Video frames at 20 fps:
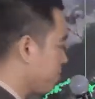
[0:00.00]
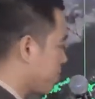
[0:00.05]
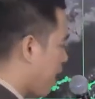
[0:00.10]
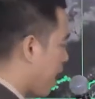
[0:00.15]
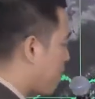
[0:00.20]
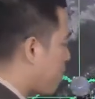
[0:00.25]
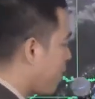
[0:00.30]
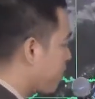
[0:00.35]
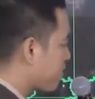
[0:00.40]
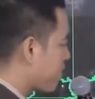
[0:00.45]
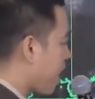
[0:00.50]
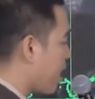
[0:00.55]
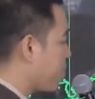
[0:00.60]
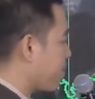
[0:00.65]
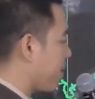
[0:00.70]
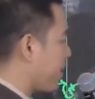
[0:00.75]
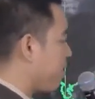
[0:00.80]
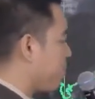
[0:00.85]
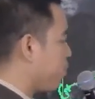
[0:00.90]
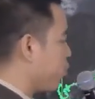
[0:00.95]
Habang asahan
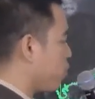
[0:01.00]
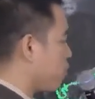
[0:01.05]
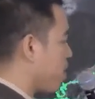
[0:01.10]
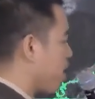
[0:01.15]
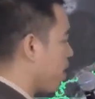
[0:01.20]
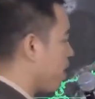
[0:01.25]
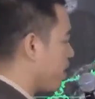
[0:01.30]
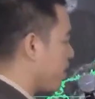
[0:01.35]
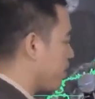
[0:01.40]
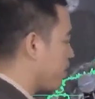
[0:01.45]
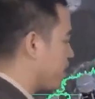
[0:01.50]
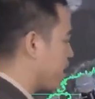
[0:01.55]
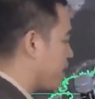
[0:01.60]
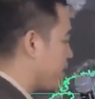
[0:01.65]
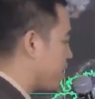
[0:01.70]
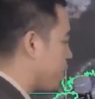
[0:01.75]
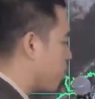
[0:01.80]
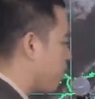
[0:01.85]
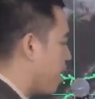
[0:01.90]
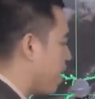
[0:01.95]
pa rin po yung mga
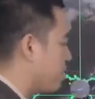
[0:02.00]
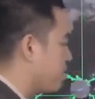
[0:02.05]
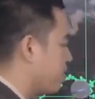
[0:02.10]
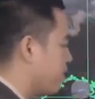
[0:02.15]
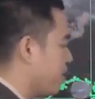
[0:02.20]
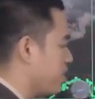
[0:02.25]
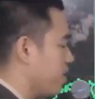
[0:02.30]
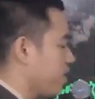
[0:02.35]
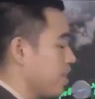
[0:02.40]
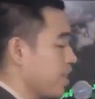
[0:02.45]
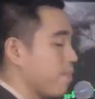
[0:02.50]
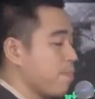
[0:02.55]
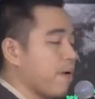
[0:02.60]
kalat-kalat na ulan sa natitirang